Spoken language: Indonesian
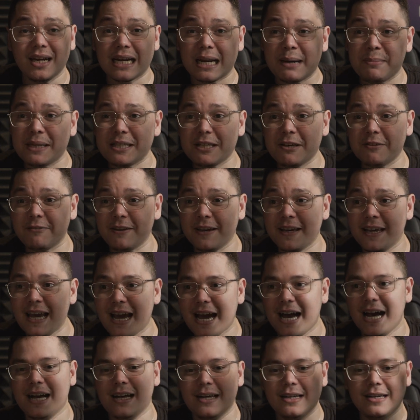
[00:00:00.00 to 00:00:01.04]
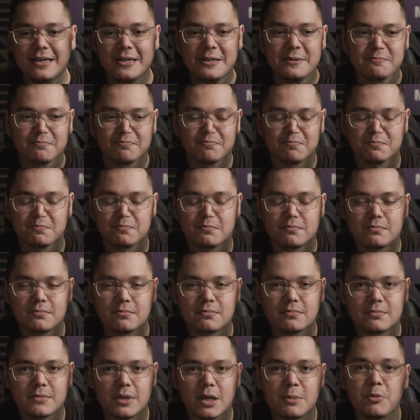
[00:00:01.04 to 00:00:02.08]
nih yang namanya VGA,
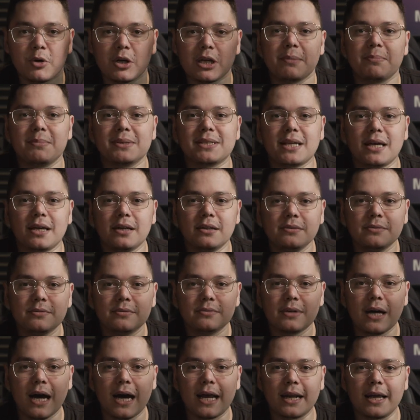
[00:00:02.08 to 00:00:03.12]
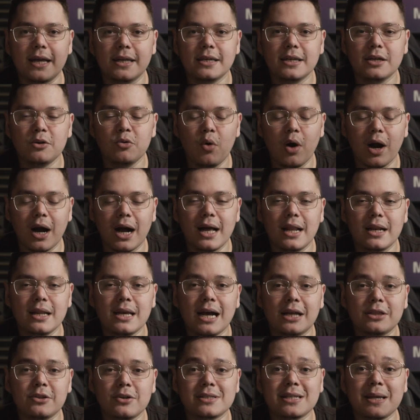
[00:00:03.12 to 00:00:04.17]
kemungkinan besar harganya dua
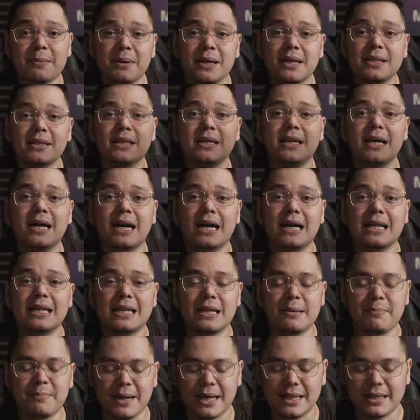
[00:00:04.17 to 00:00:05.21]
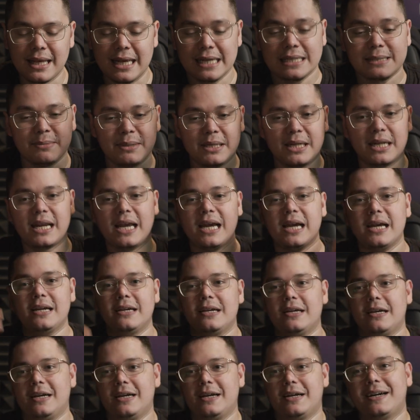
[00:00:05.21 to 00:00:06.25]
kali atau sampai tiga kali lipat. Ya
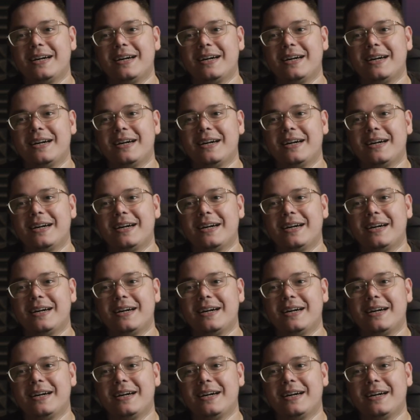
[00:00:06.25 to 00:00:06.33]
sebenarnya